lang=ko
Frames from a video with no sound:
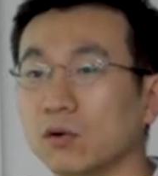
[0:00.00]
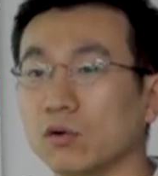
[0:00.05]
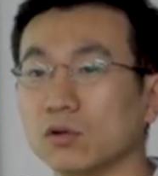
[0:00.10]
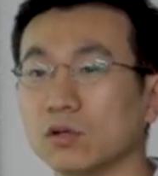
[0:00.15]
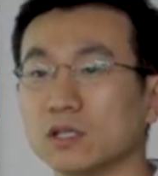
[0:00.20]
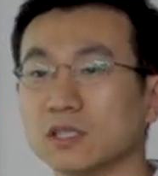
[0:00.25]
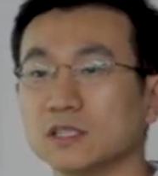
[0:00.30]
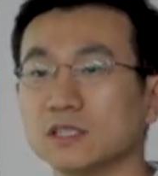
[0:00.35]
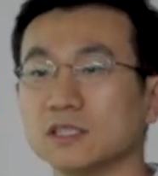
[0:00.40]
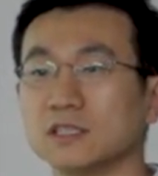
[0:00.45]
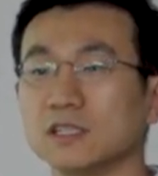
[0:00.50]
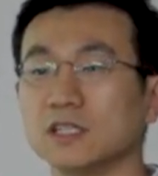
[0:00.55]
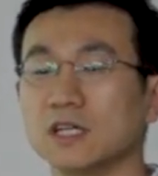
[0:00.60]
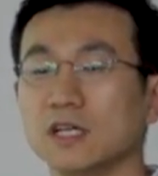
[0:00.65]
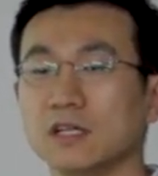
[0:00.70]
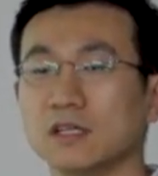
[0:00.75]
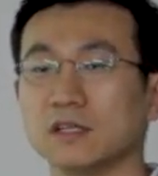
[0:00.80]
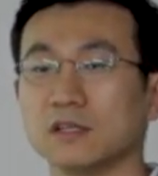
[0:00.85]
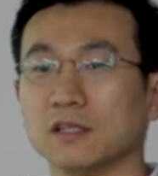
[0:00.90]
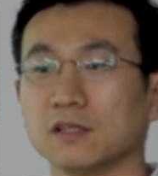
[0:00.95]
어, 그
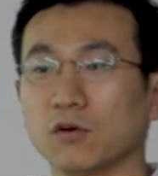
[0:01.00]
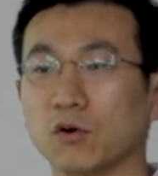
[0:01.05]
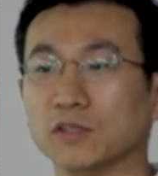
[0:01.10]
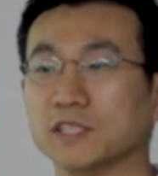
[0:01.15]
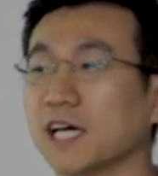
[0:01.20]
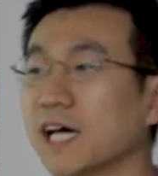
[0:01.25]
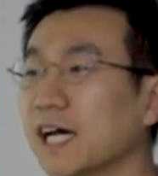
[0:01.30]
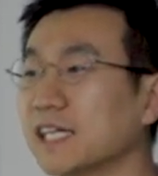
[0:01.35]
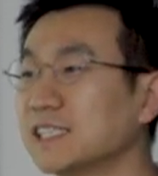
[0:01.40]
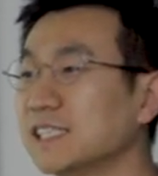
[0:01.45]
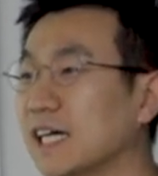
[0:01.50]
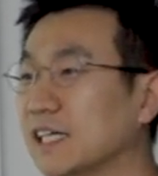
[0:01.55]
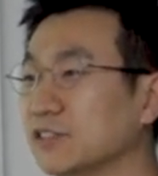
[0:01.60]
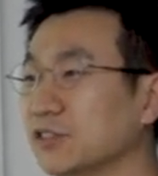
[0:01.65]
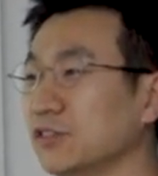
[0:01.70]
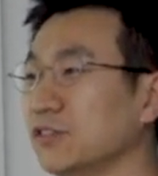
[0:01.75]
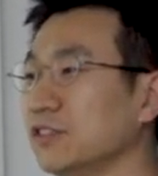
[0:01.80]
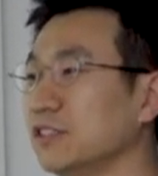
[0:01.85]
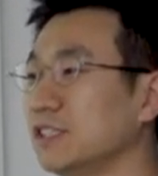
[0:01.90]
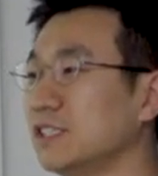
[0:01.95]
어색하지
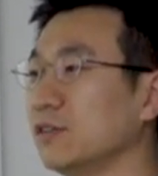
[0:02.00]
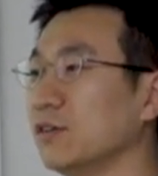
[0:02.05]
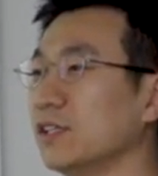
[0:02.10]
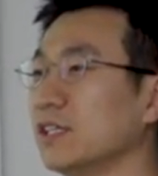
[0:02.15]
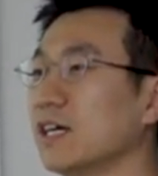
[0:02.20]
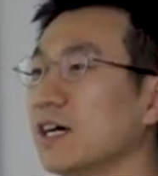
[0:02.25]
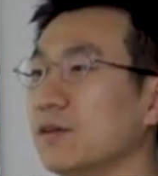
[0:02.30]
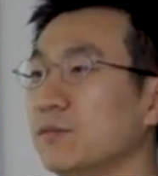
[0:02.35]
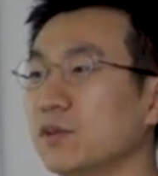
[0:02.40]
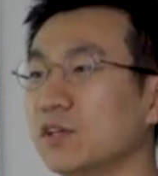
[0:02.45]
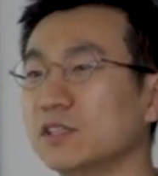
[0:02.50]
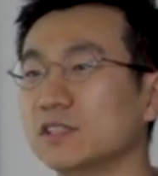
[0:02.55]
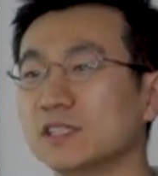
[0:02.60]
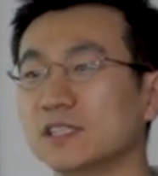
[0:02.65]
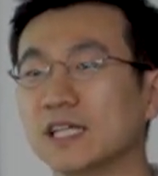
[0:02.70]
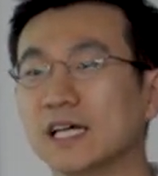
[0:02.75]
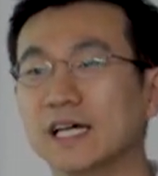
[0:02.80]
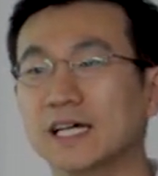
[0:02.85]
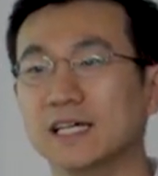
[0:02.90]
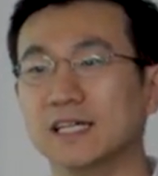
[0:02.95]
않으셨는지
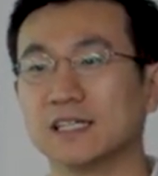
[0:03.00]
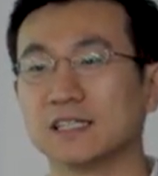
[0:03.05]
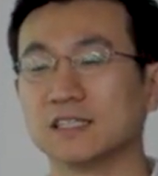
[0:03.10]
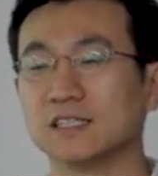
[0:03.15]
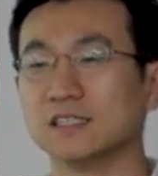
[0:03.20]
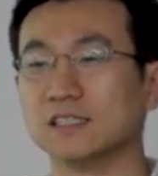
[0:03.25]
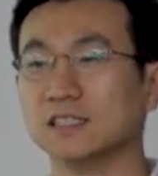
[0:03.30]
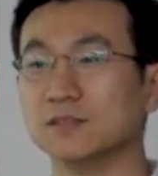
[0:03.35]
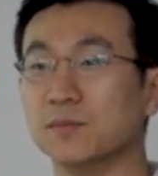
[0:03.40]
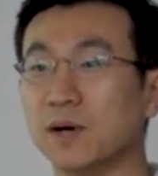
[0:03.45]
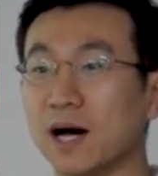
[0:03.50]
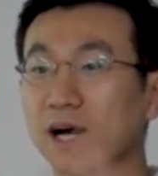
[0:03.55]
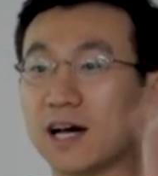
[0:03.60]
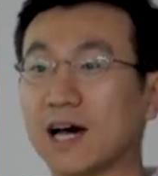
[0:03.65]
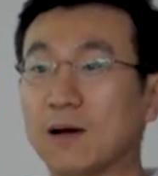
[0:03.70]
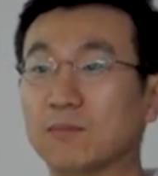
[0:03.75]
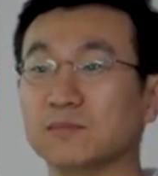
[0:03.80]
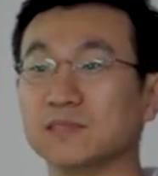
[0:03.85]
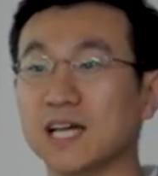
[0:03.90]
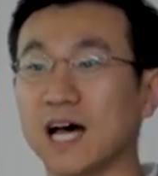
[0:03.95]
왜냐하면 그 음악
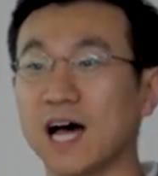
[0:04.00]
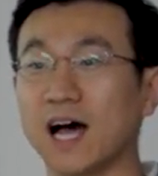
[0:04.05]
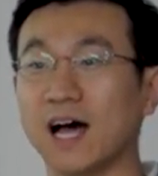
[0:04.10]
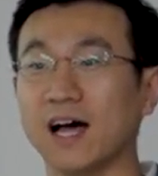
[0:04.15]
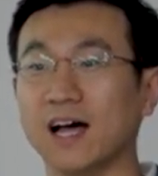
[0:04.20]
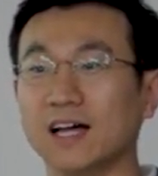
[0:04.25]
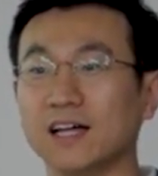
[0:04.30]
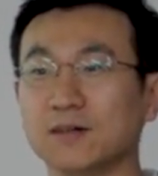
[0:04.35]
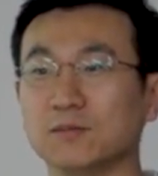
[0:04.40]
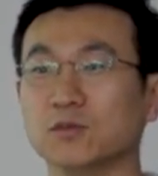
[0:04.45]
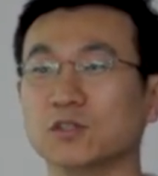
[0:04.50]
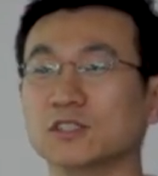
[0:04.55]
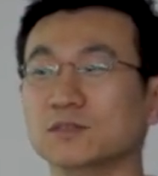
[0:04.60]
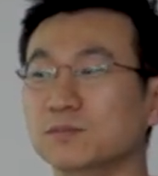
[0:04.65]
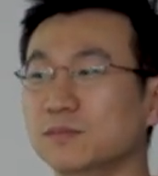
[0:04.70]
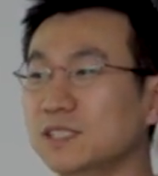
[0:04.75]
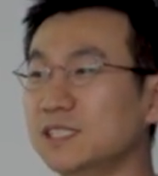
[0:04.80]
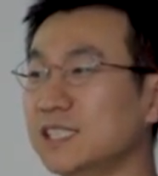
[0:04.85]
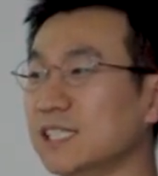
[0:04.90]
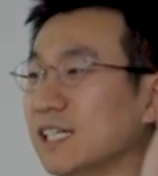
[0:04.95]
감상, 뭐
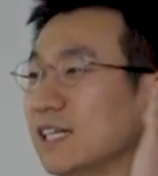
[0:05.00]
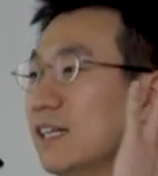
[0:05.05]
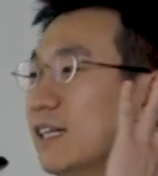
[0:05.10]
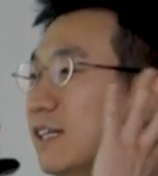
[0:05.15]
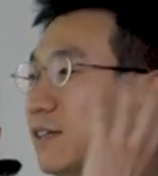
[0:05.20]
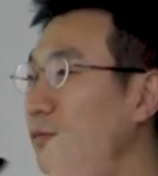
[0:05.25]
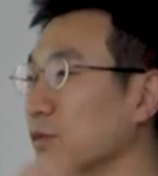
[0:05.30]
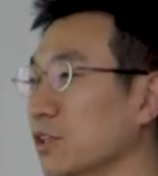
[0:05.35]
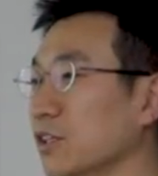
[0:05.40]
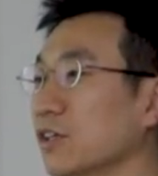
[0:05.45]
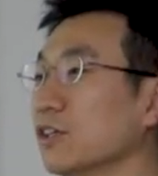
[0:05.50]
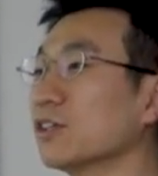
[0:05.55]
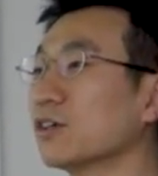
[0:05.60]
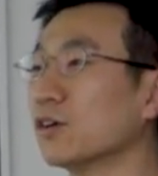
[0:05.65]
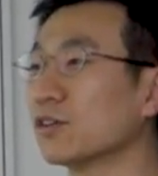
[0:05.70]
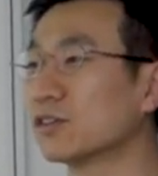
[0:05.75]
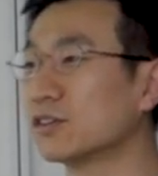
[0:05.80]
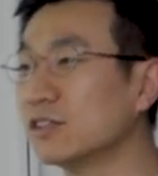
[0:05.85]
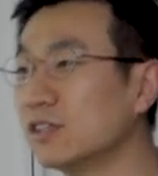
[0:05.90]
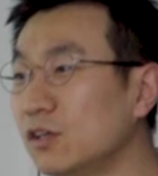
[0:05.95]
음질 뭐 이런
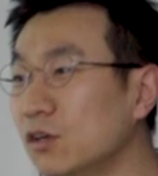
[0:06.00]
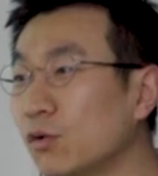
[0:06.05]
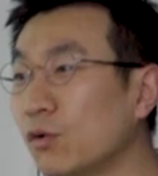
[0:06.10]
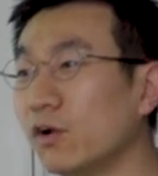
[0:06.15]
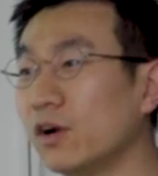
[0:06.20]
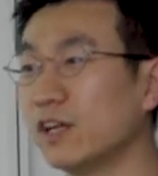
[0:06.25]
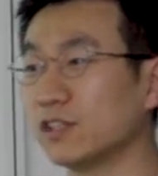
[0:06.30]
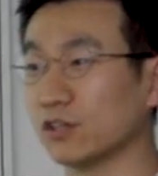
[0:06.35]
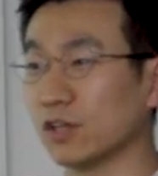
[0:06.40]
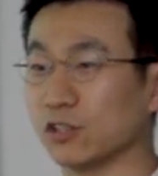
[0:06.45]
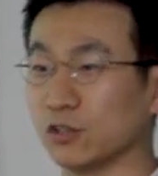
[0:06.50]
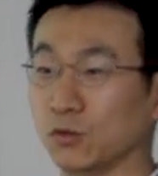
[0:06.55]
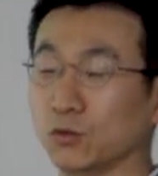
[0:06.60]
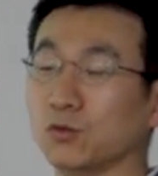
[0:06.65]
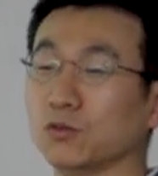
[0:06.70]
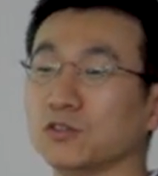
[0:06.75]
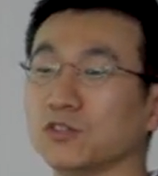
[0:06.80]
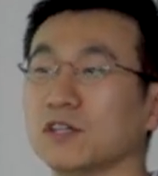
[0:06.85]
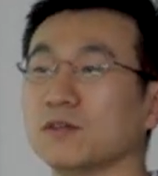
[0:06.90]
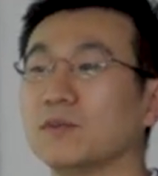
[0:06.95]
것들로 원래 저희가
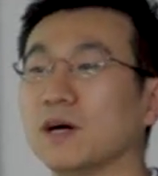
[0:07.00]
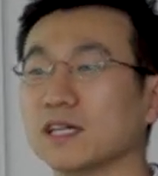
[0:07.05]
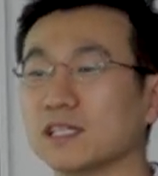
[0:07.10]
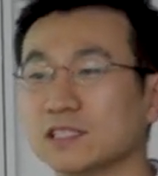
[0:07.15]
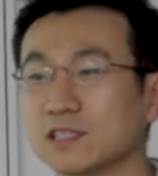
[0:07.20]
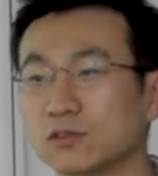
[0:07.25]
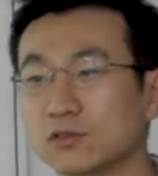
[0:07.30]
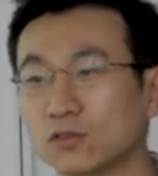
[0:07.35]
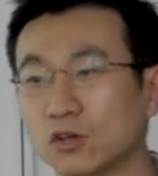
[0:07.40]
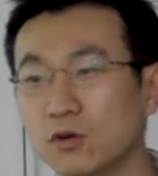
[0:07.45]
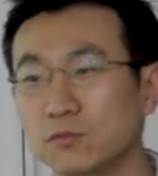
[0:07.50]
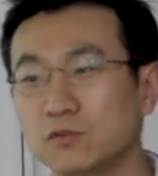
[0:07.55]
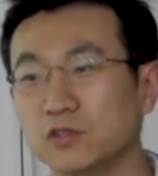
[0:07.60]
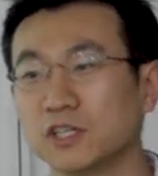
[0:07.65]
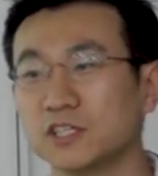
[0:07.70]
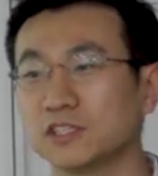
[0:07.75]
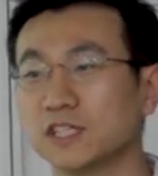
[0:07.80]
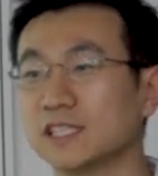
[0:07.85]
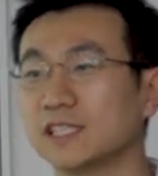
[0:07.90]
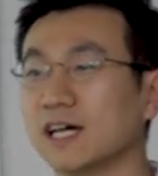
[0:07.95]
전통적인 방식으로
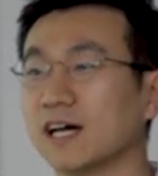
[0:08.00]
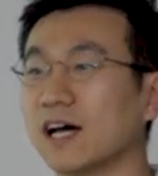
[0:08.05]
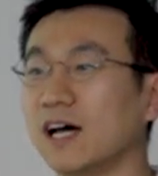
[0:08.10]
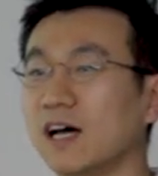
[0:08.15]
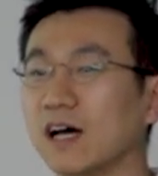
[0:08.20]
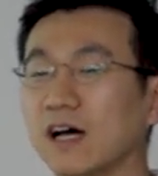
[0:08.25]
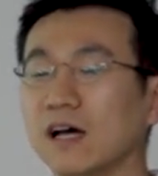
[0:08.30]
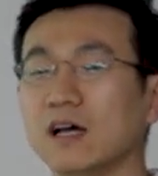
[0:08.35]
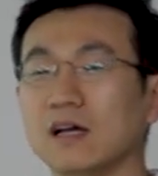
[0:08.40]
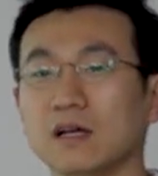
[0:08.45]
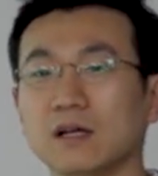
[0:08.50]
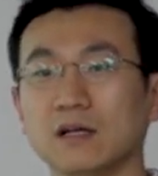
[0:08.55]
커뮤니케이션 하다가